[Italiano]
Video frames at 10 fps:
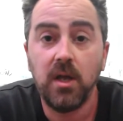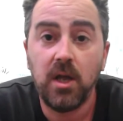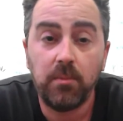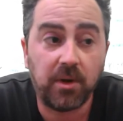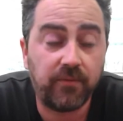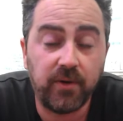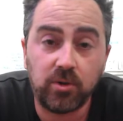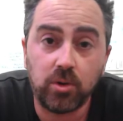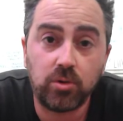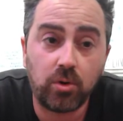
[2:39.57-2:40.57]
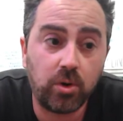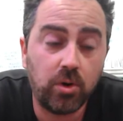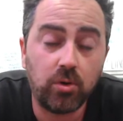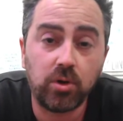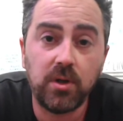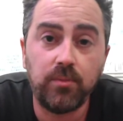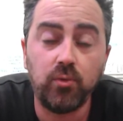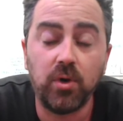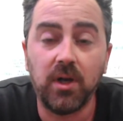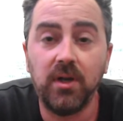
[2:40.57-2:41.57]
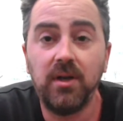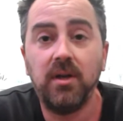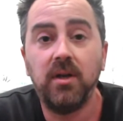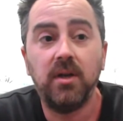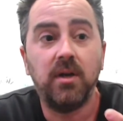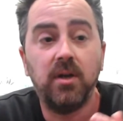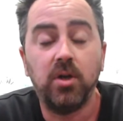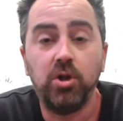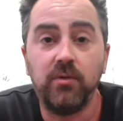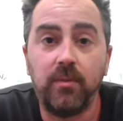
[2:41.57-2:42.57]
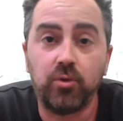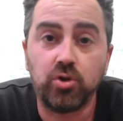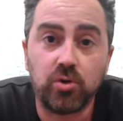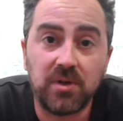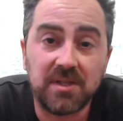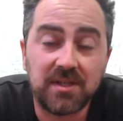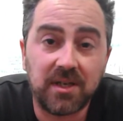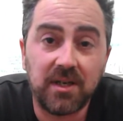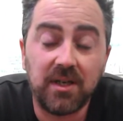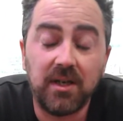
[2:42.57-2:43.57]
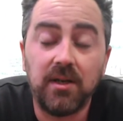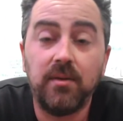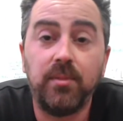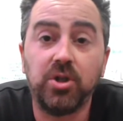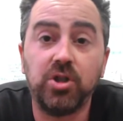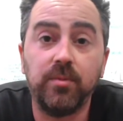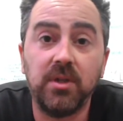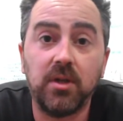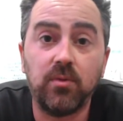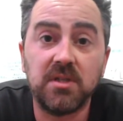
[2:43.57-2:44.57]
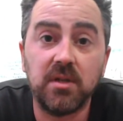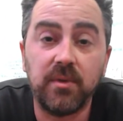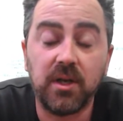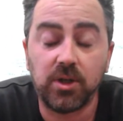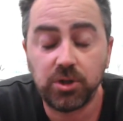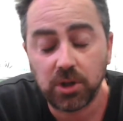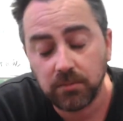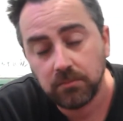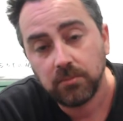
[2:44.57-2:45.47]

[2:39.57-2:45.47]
Perfetto, e te lo ricordi pure dove possono essere percepite queste minacce.